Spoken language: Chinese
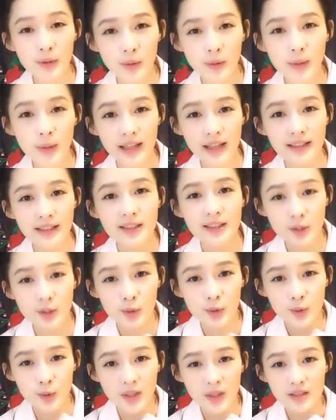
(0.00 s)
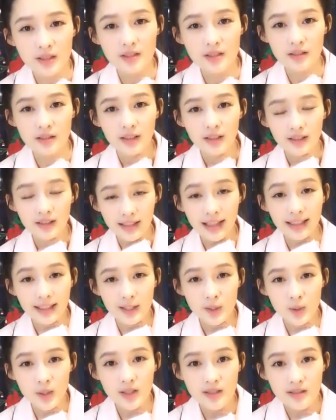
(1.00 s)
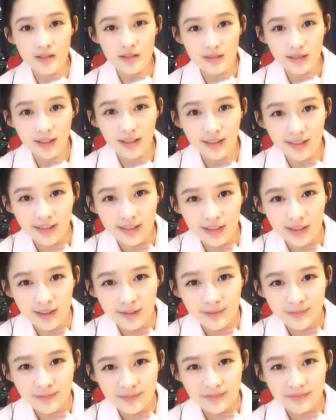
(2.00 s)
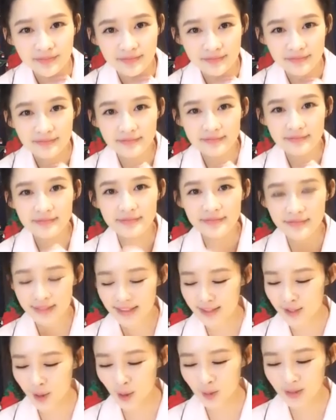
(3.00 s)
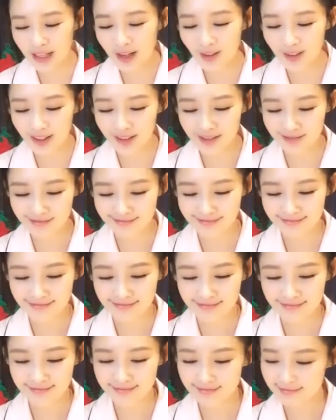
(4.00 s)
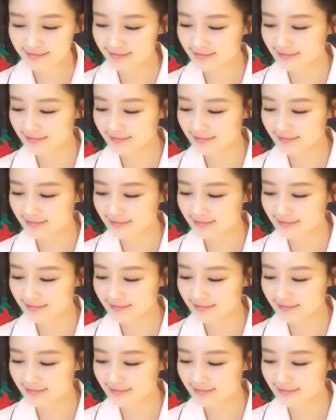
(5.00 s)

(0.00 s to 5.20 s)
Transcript: 如果没有的话，那这就算是他也算是那个抽到了。